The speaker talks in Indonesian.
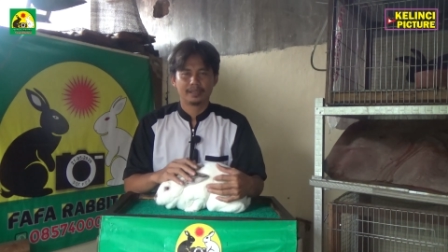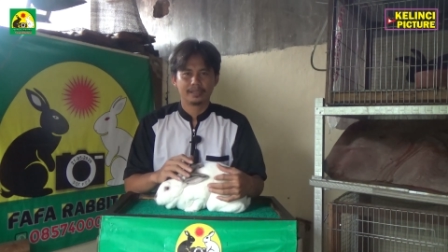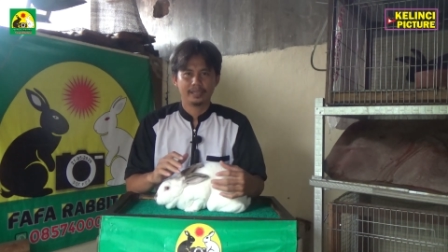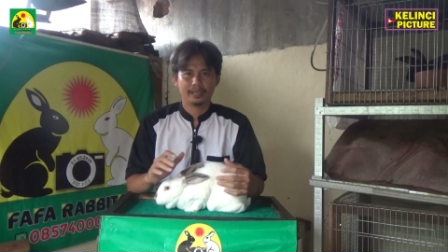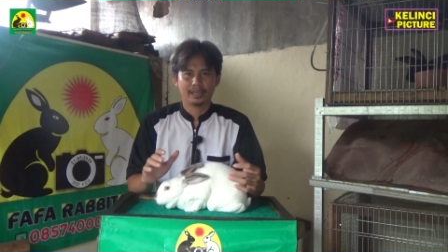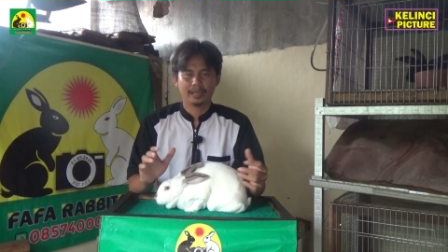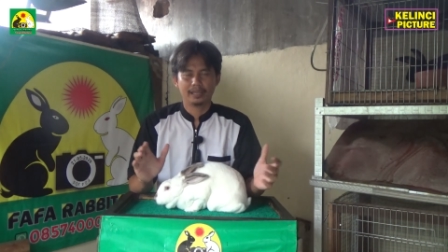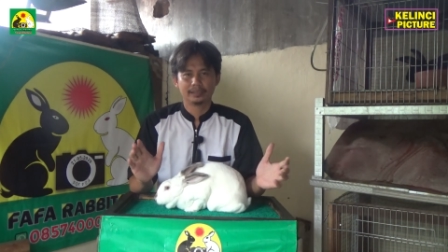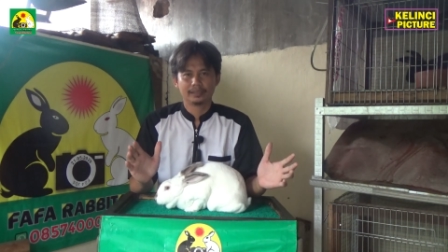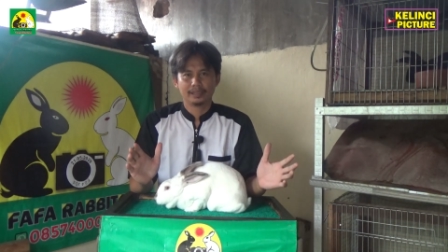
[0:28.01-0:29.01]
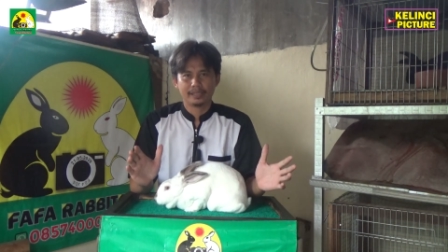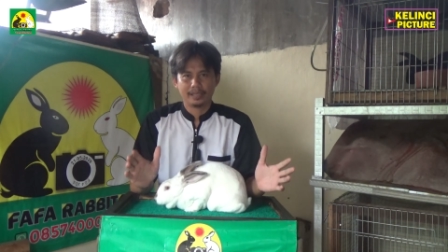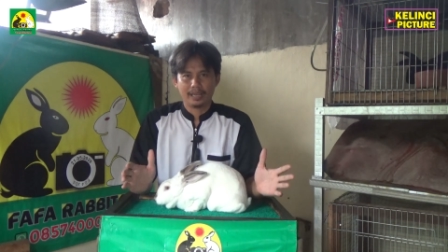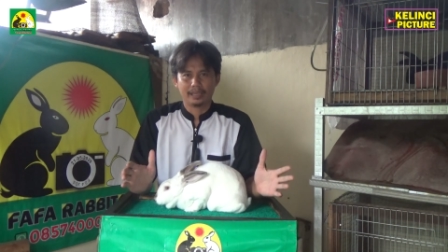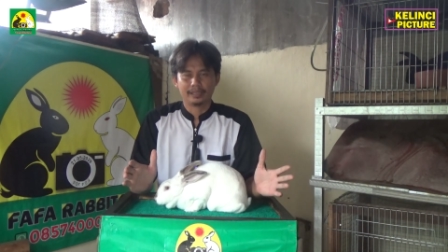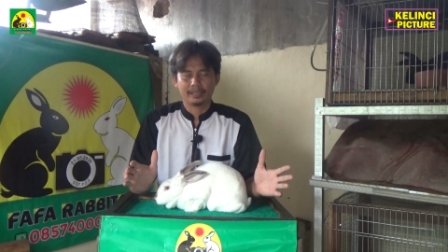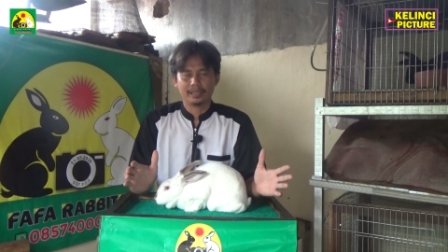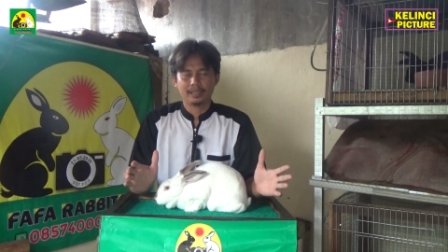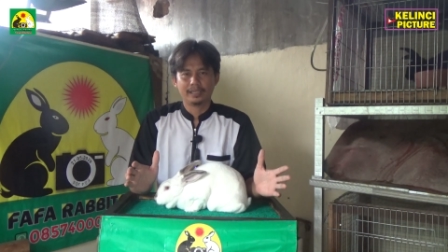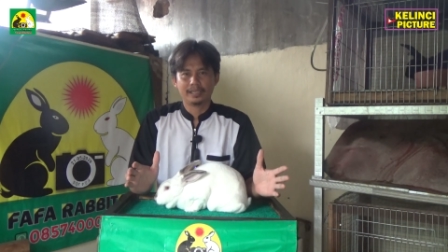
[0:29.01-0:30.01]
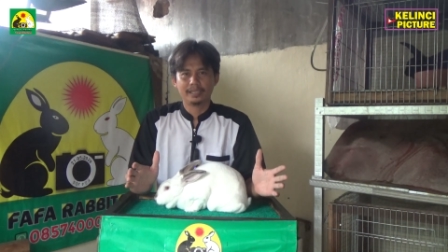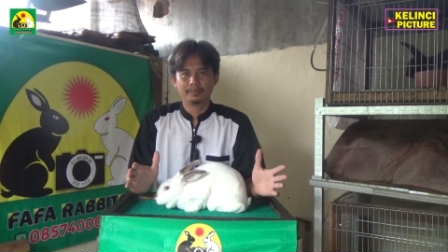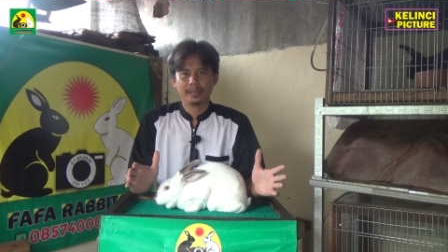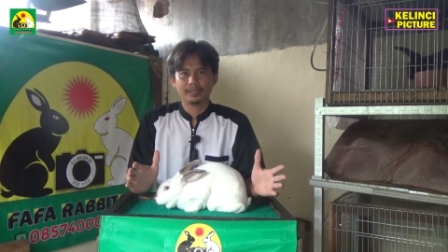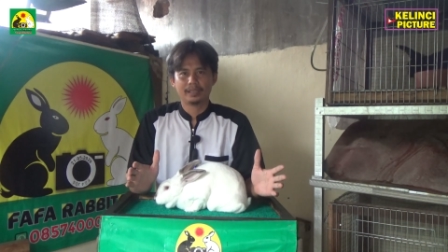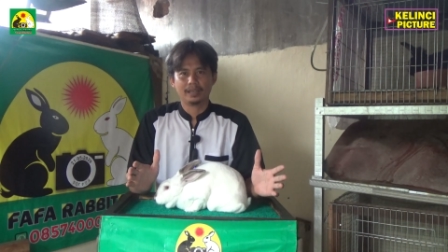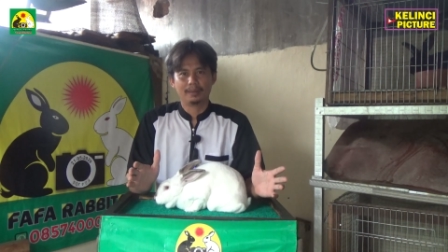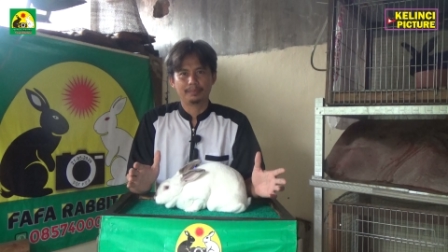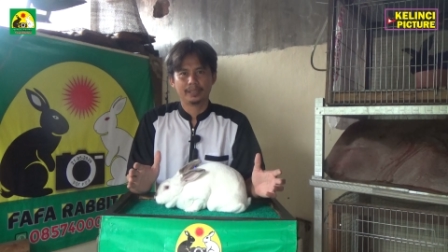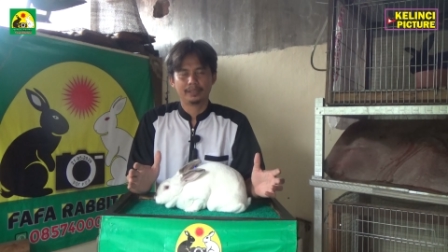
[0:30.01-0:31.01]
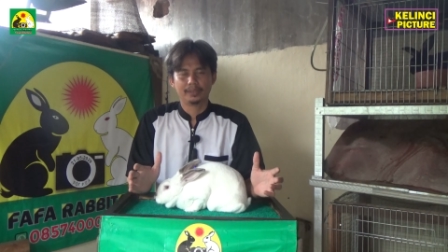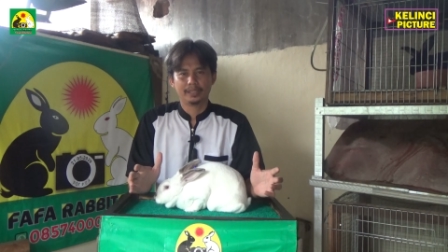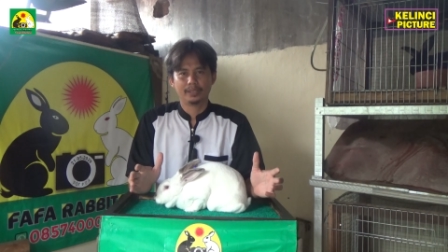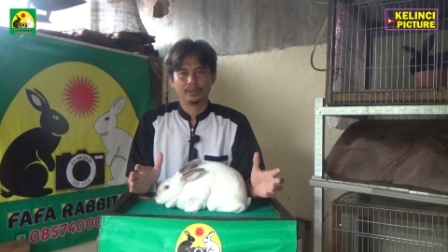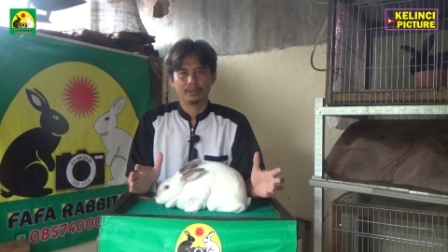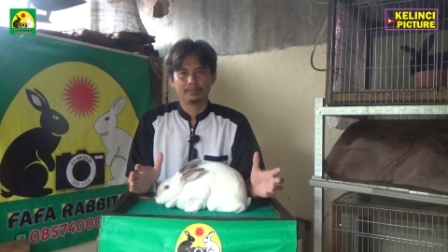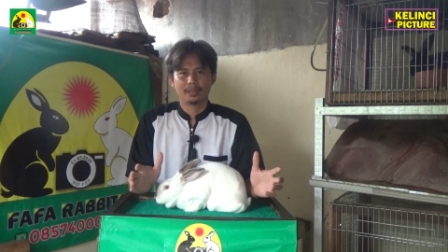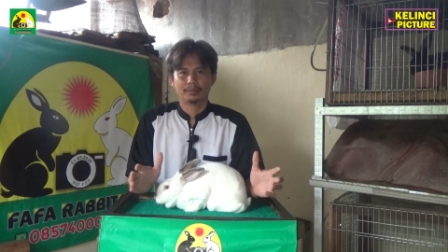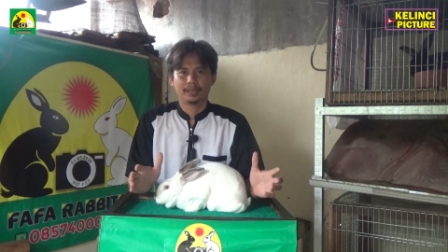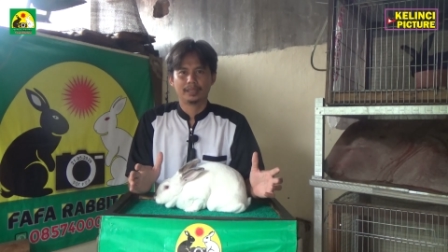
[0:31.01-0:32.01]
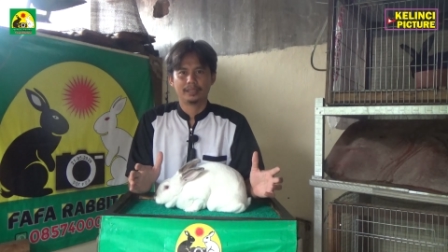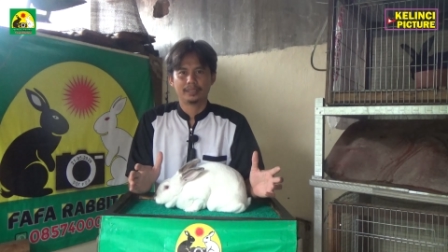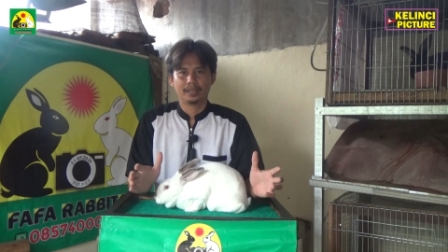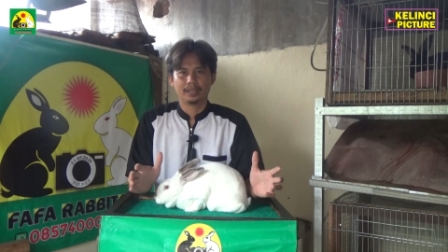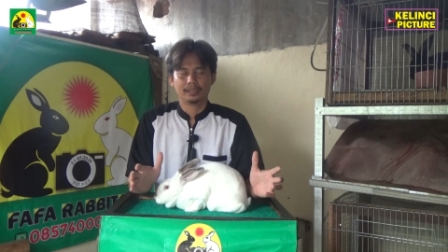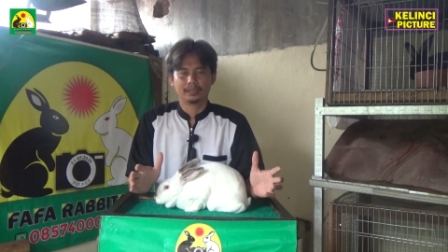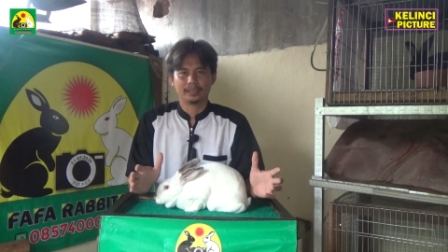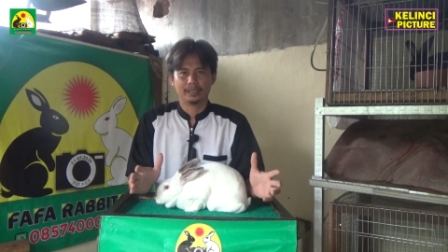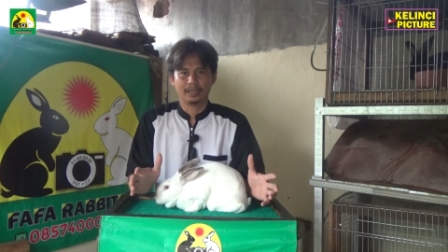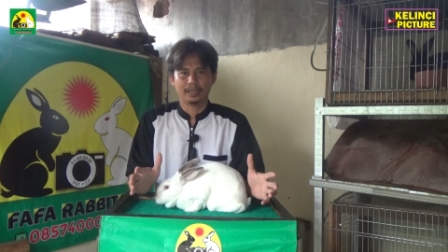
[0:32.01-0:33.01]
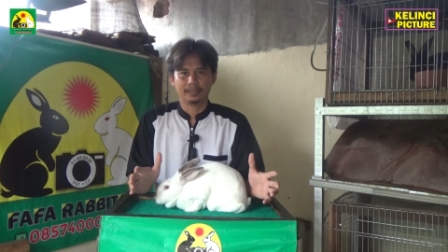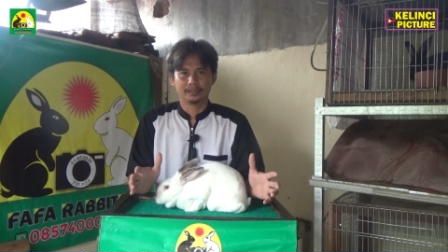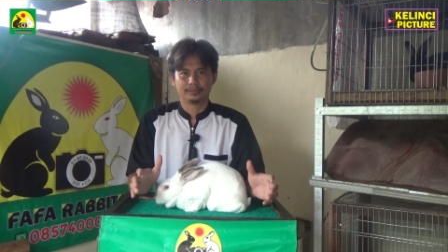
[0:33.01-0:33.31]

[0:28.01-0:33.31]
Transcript: sehingga saat channel Kelinci Picture update video, teman-teman tidak ketinggalan.